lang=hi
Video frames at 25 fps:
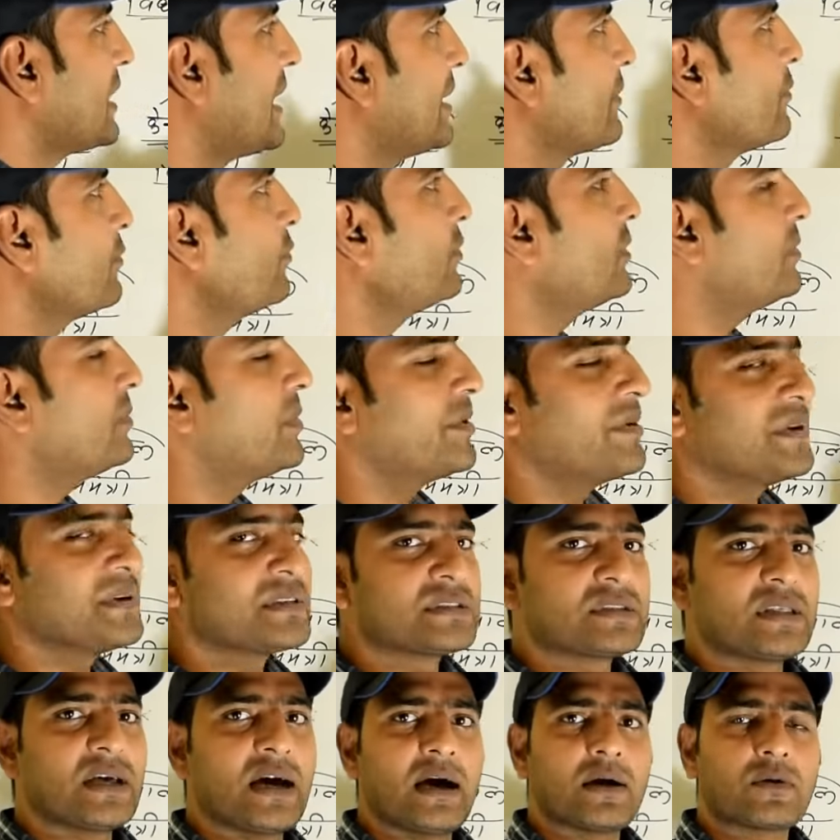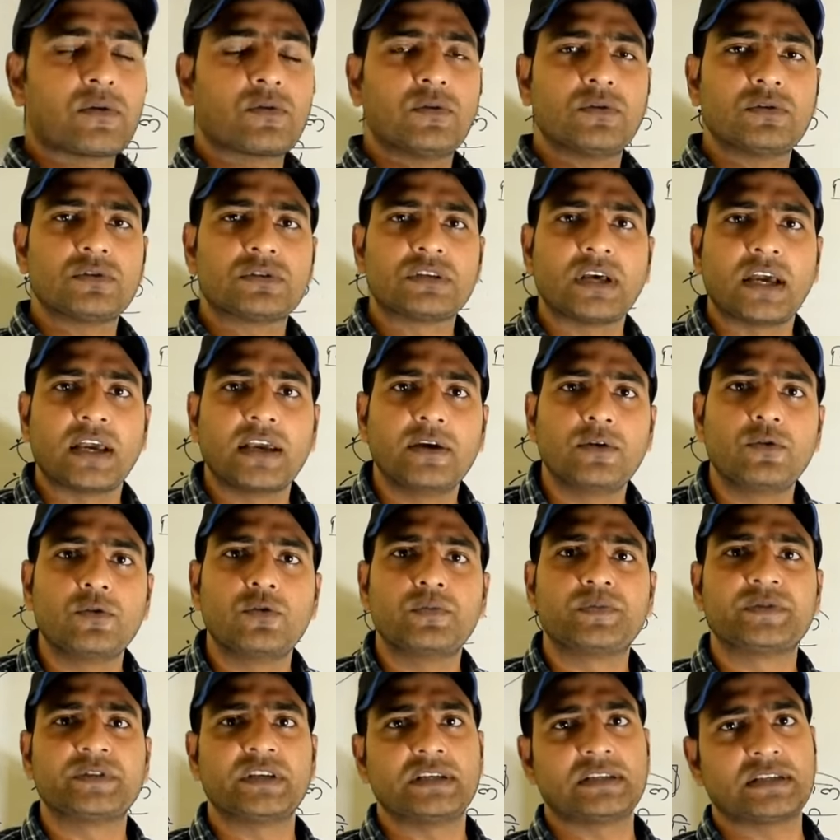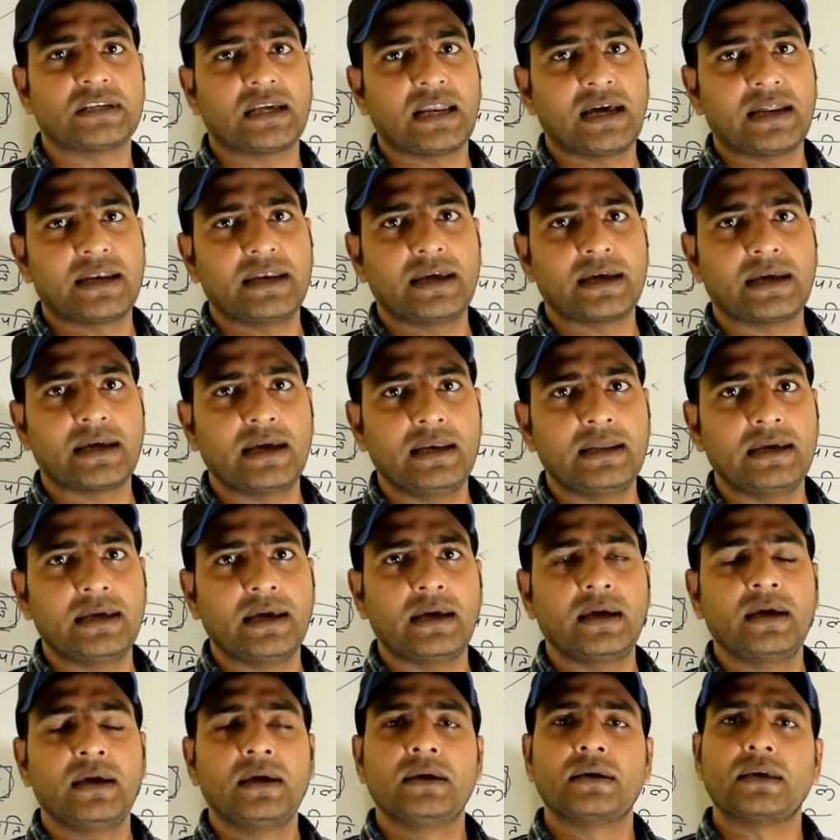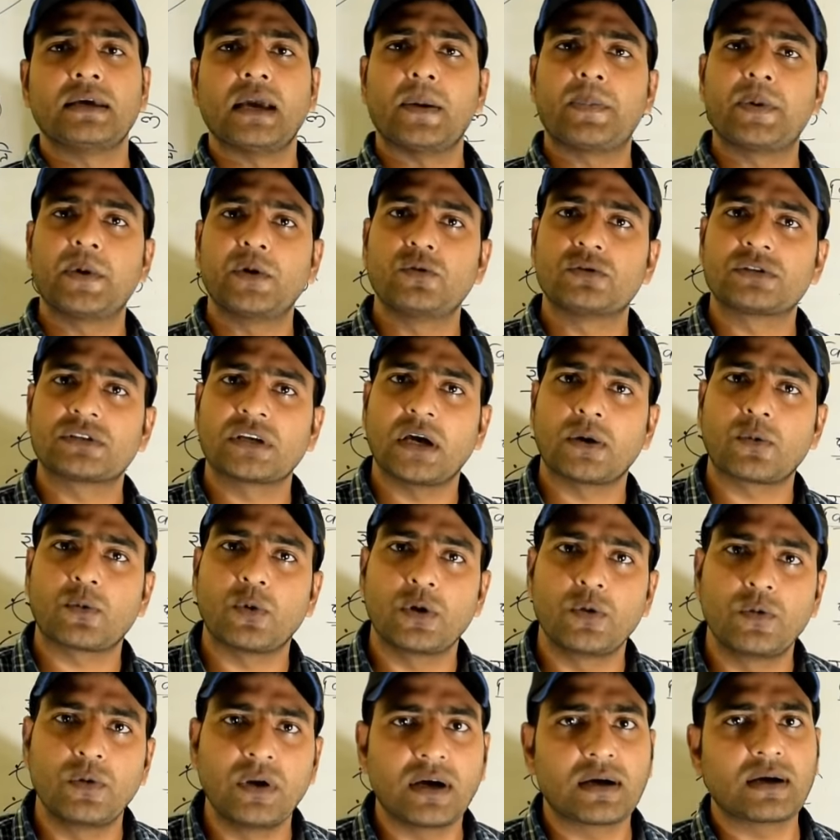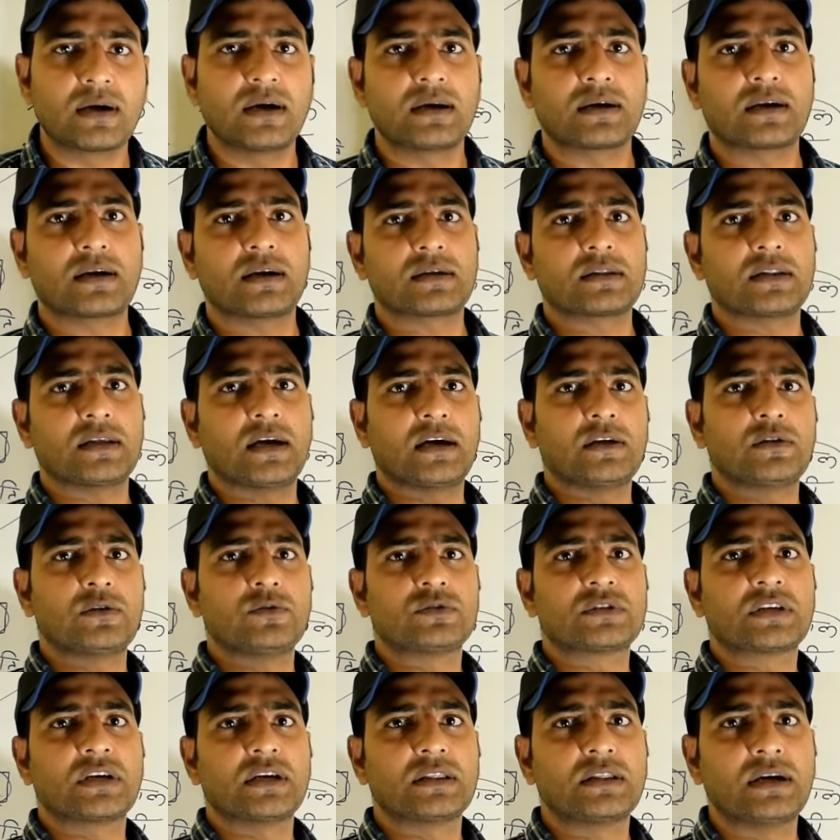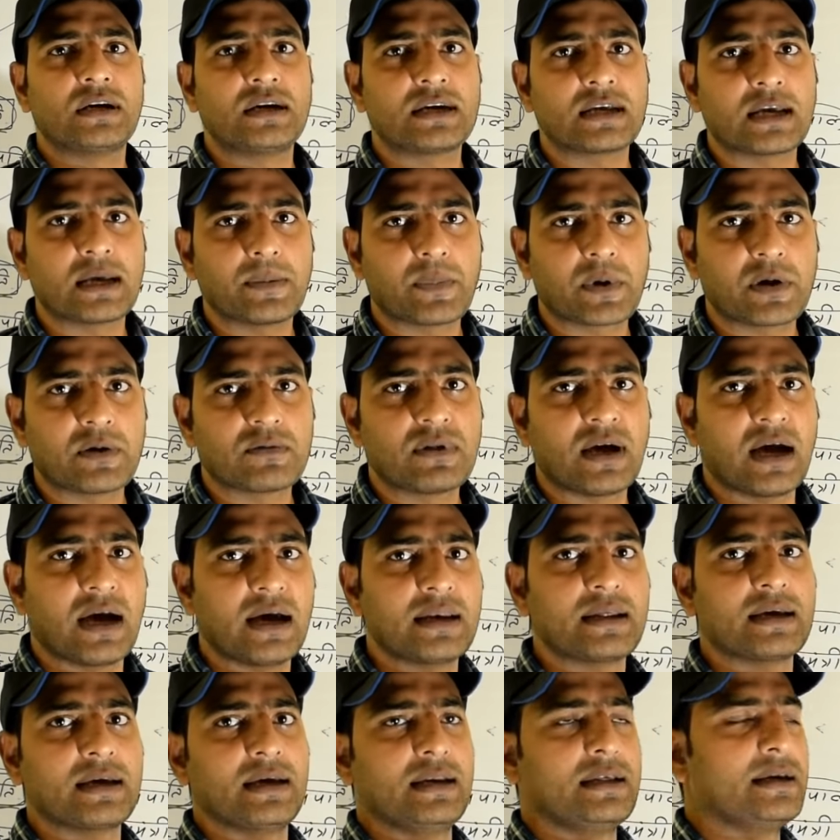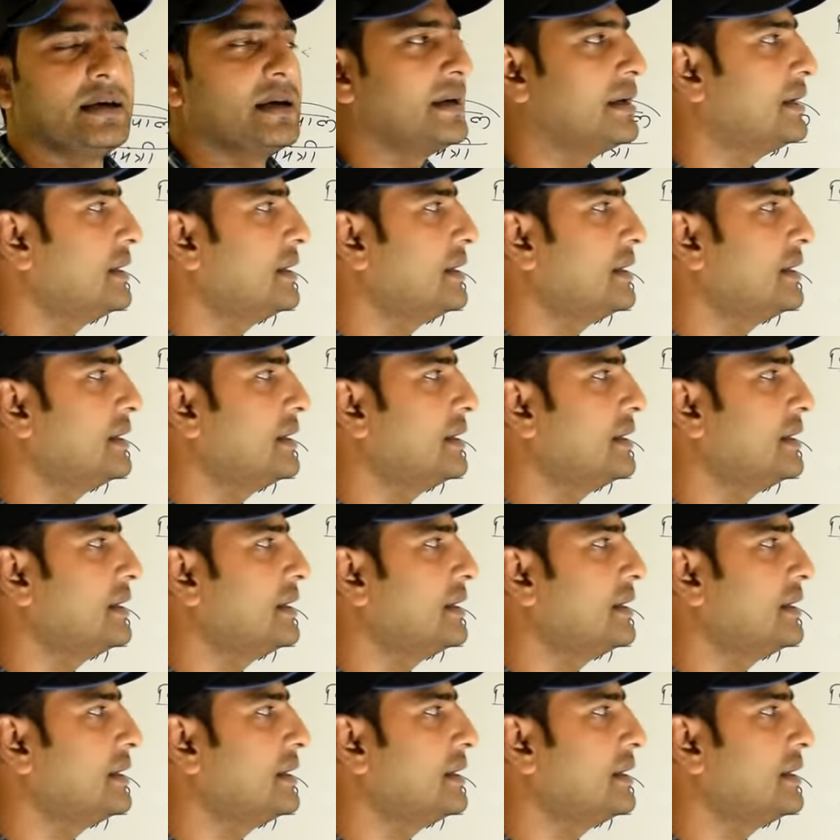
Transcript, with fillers: कानून व्यवस्था को सही रूप से चलाने के लिए या फिर उसका कोई उल्लंघन करता है तो उसके दंड के प्रावधान के लिए